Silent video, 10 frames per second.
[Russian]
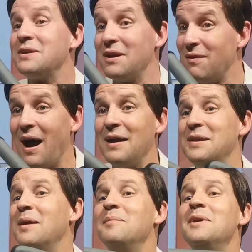
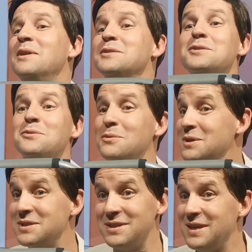фехтованием или
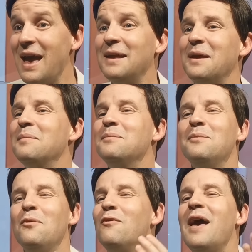
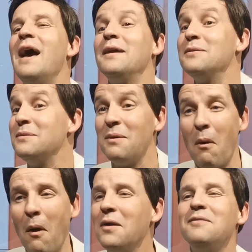стулосидением, уверен,
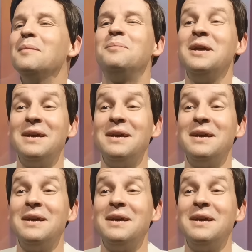он вам